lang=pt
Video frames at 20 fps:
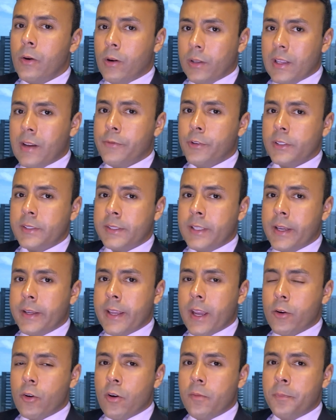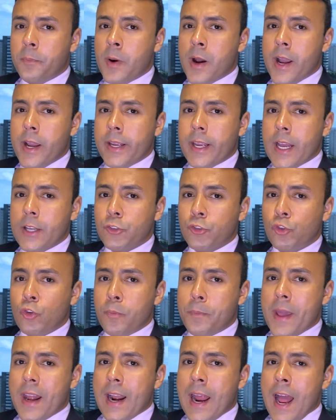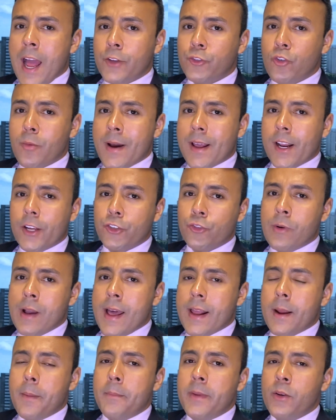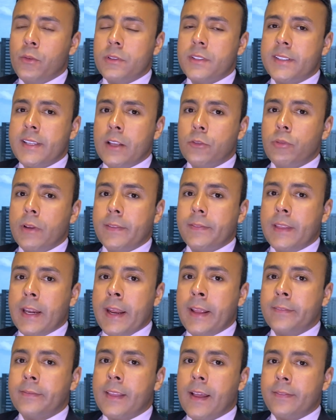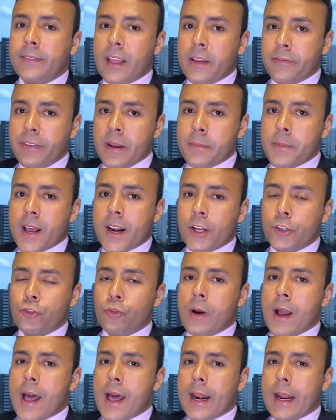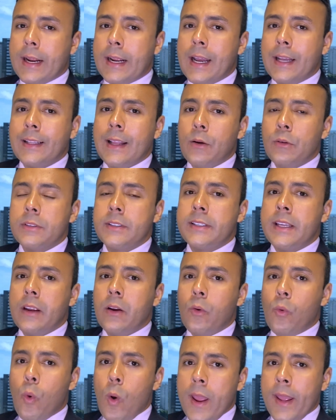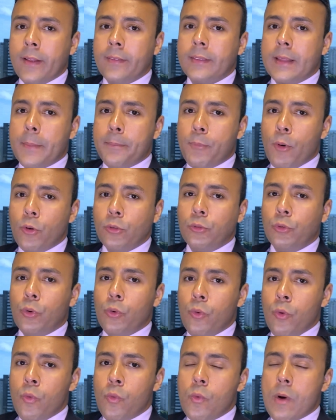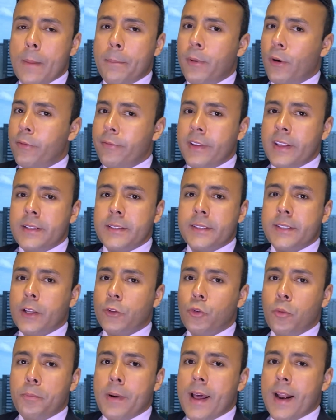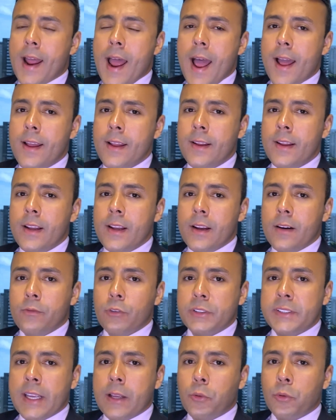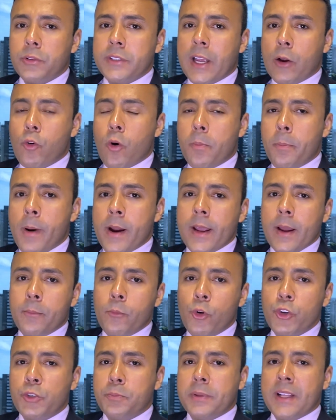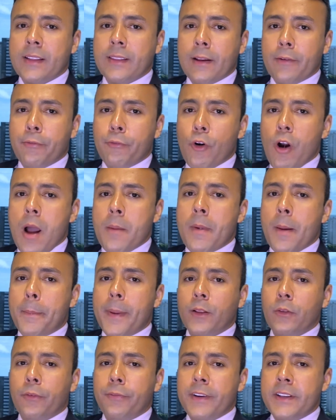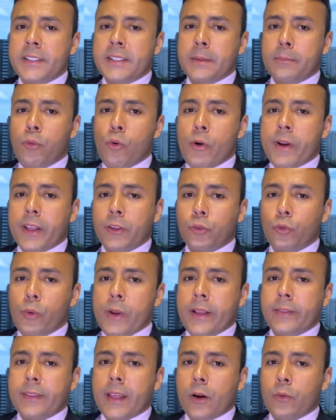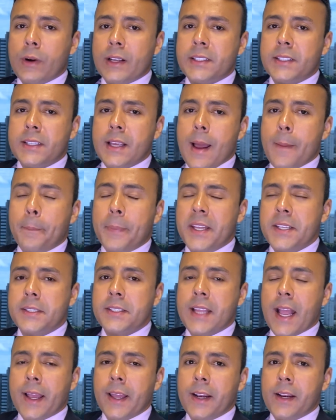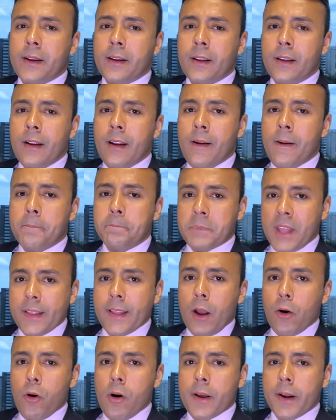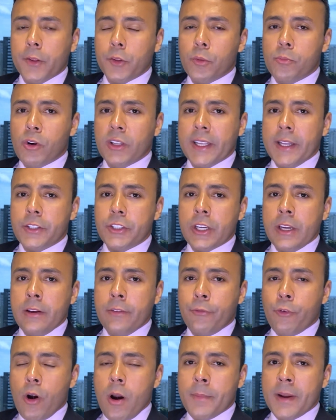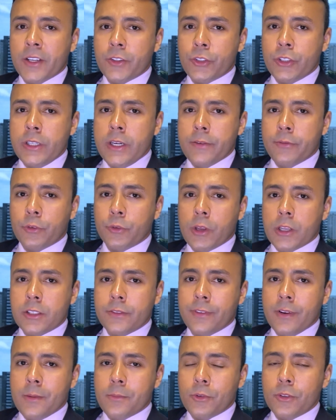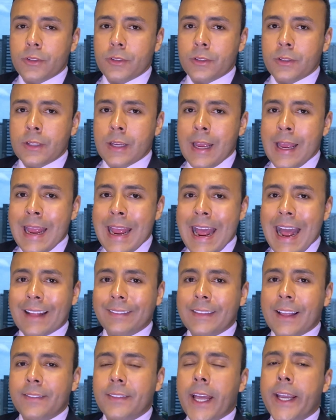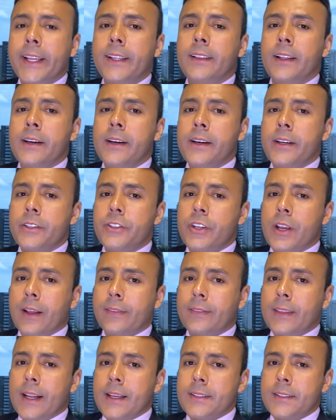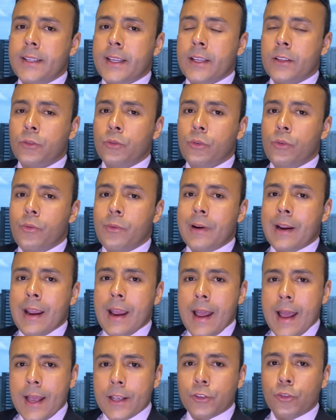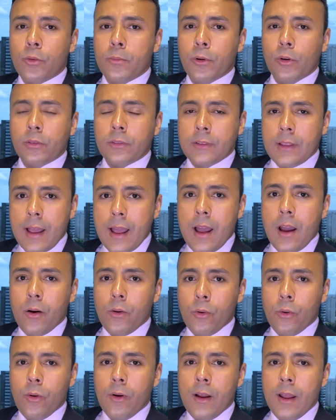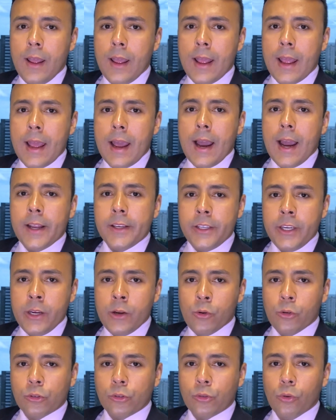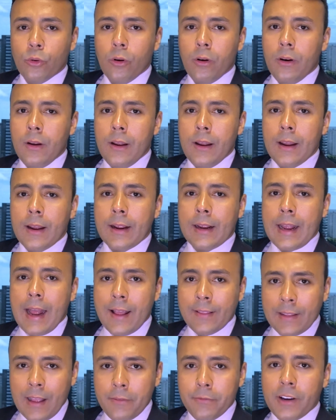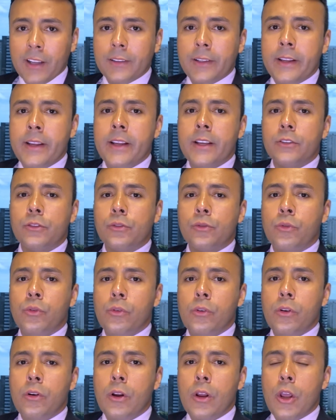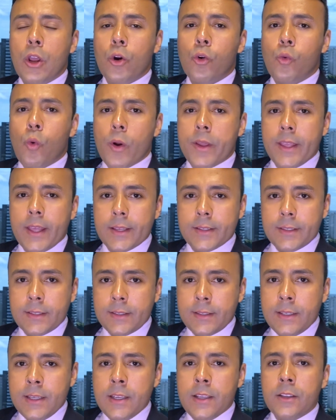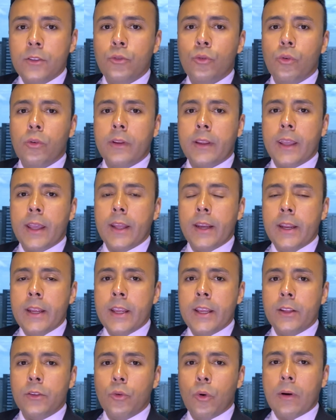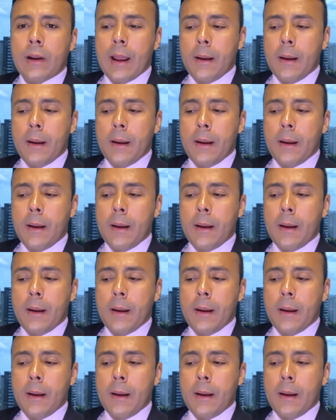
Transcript: Olá você que acompanha a Super Rádio Marajoara 1130, TV Marajoara, canal 50.1, a província do Pará. Você que nos acompanha multiplataforma pelo Facebook, Twitter, WhatsApp, Instagram, está na hora do boletim informativo. Nós vamos até Tailândia trazendo um caso brutal. Anildo, carnavalesco, conhecido, querido,